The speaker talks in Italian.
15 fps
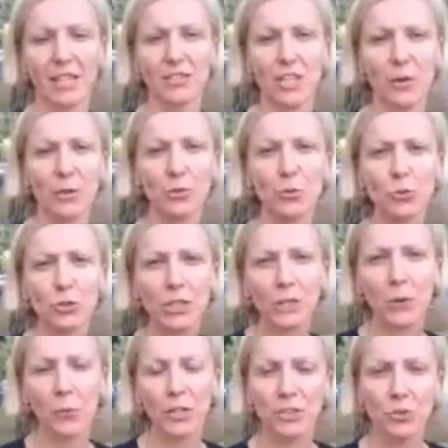Ciao a tutti,
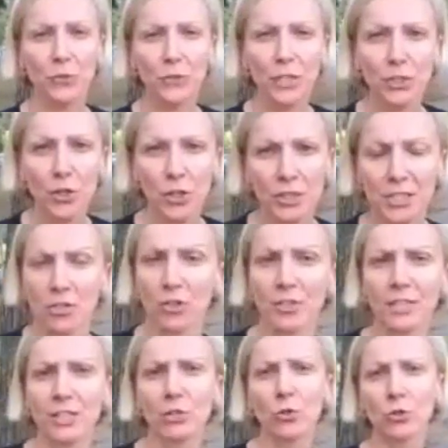questo video lo
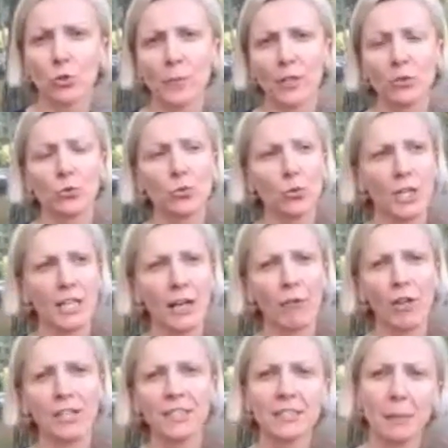dedico soprattutto a chi ha
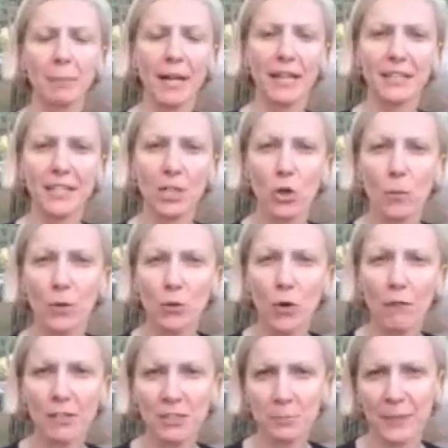voglia di intraprendere come
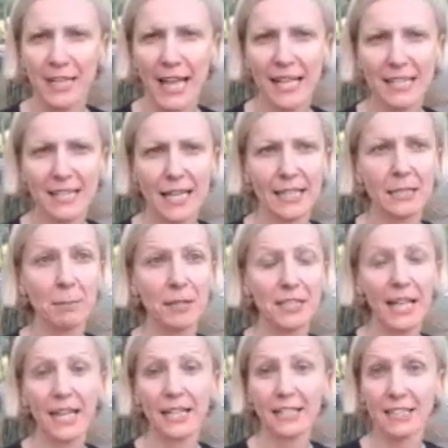nuova esperienza e di
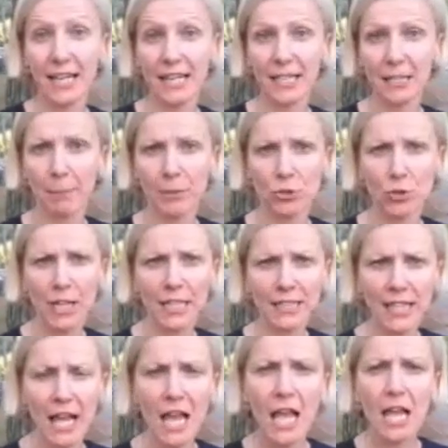maniera seria ed
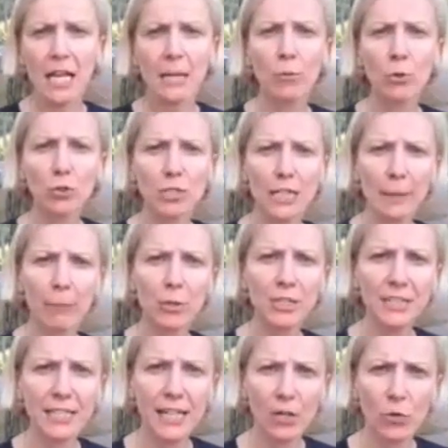appassionata il mondo della
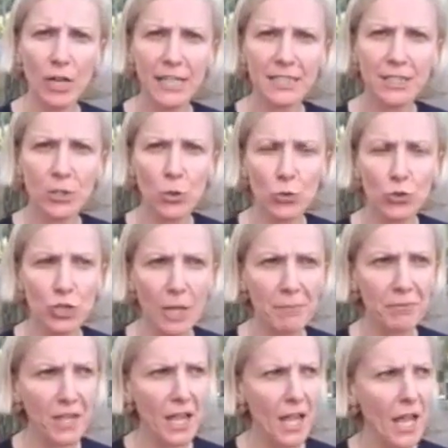politica locale di Chioggia
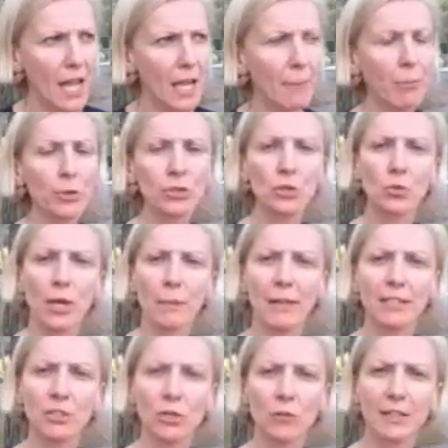e può
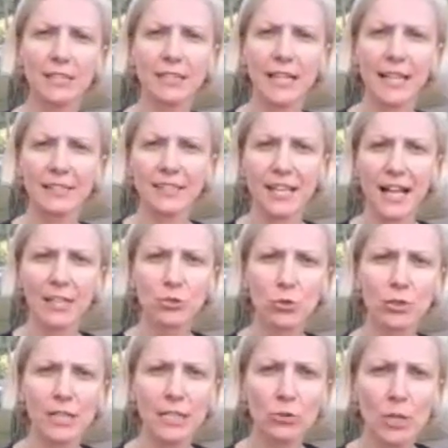sicuramente trovare interesse
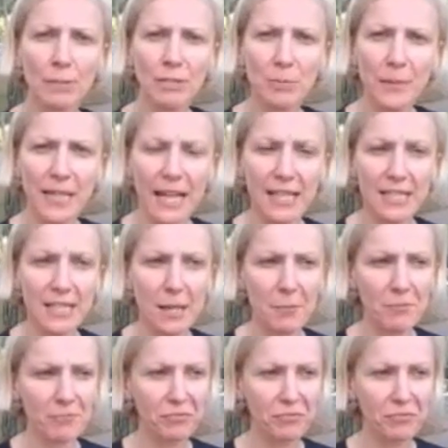ascoltando la mia esperienza.